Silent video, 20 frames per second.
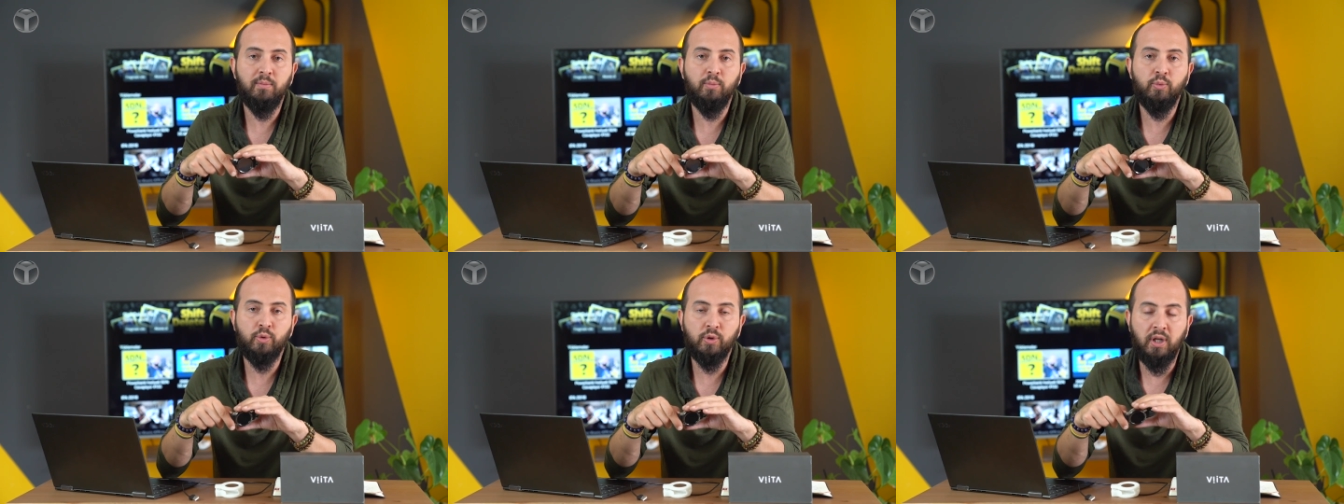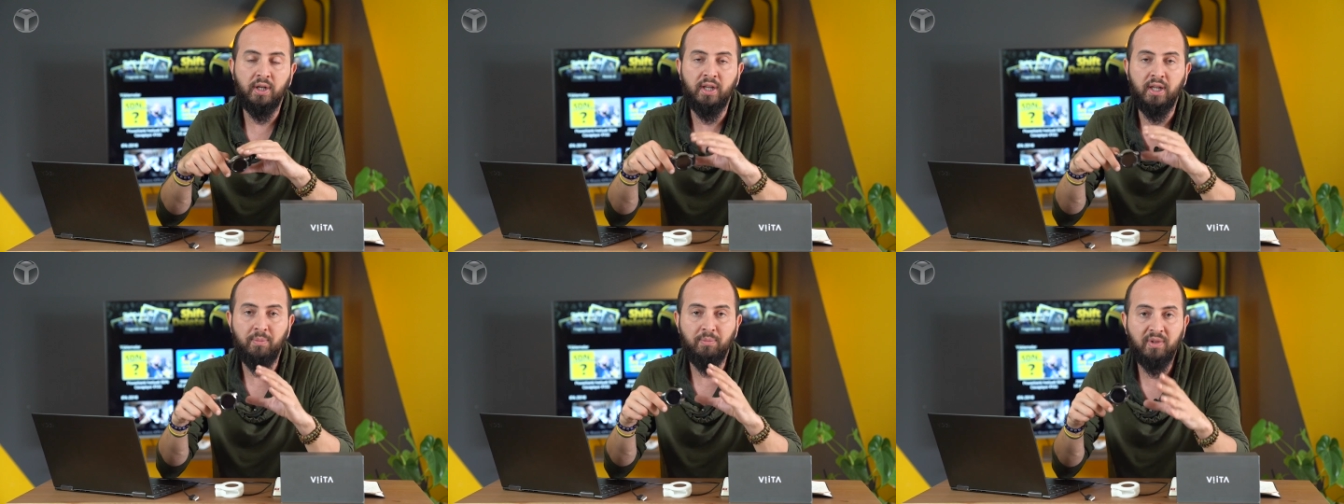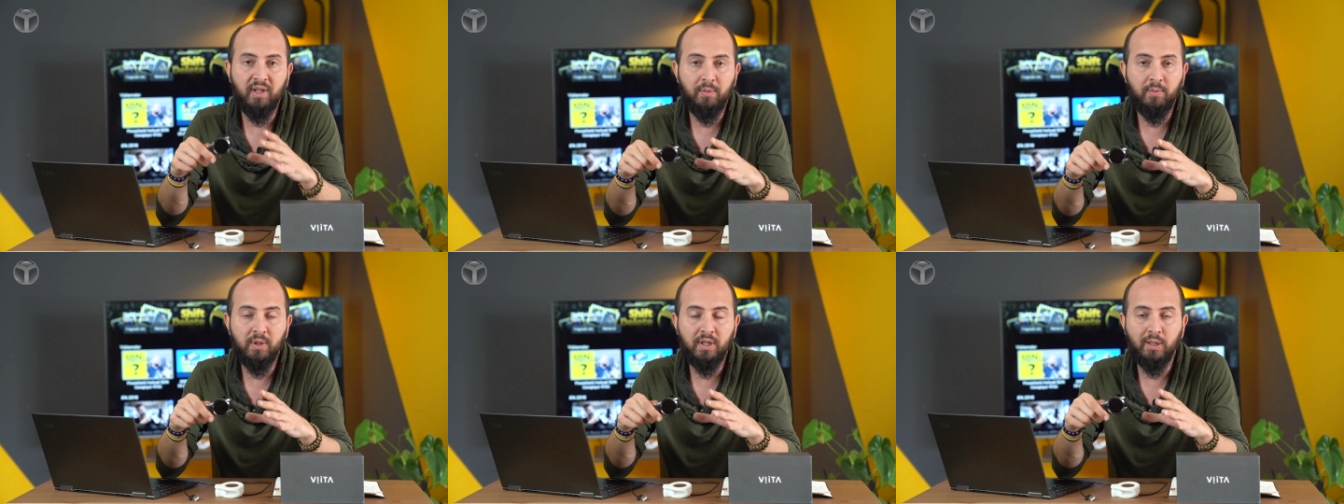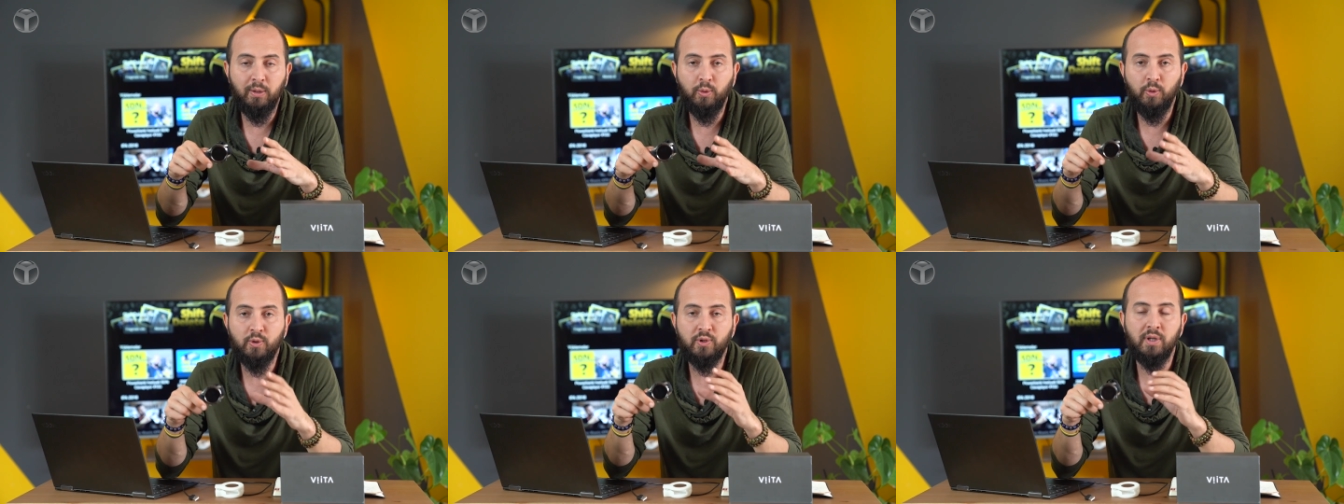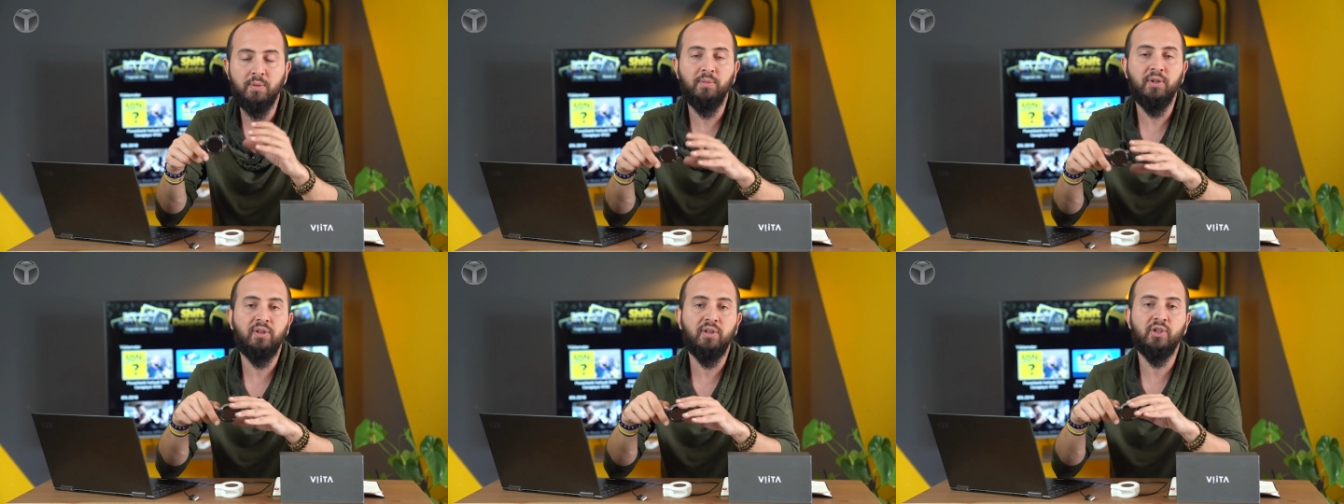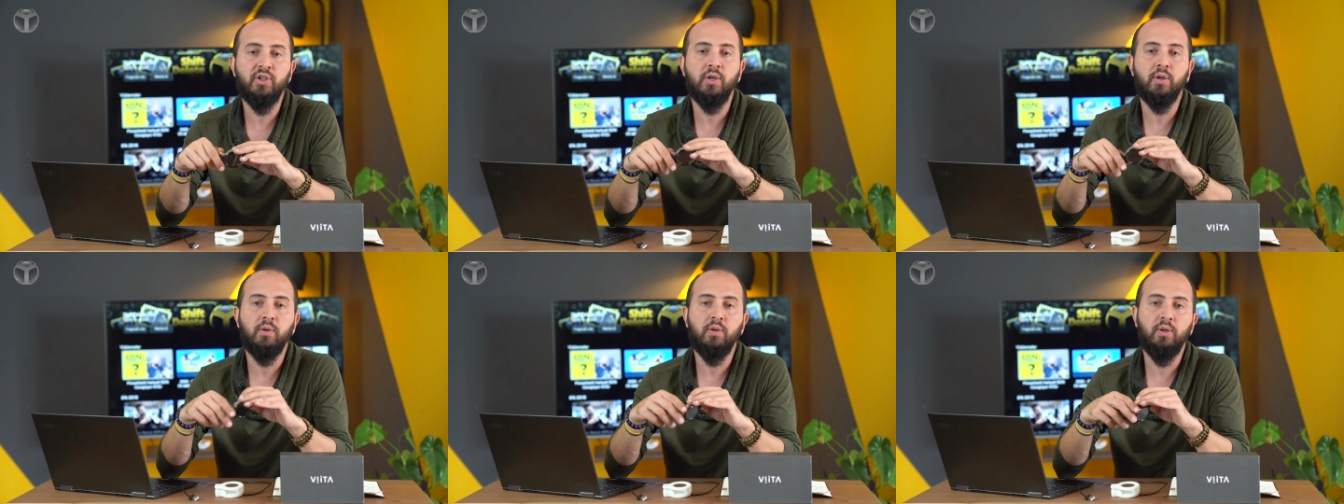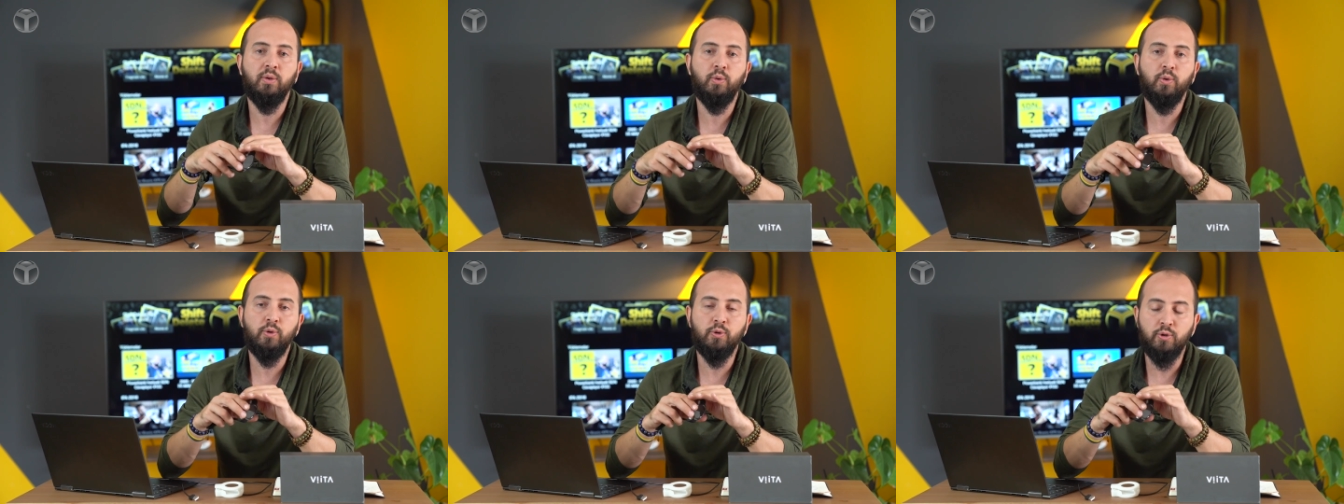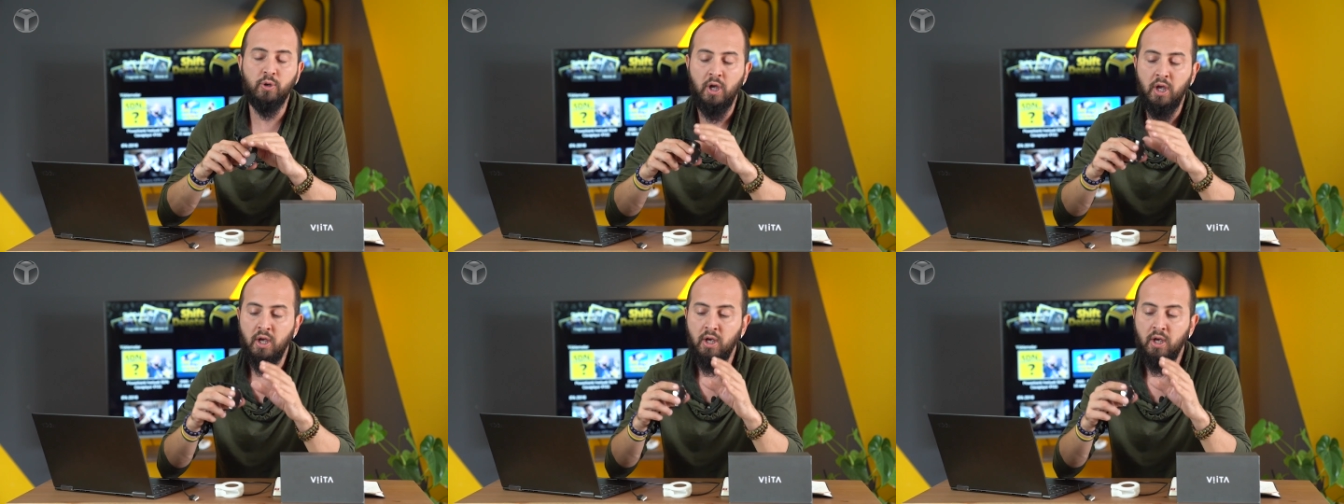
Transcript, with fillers: buradan hem tebrik ediyoruz hem de teşekkür ediyoruz.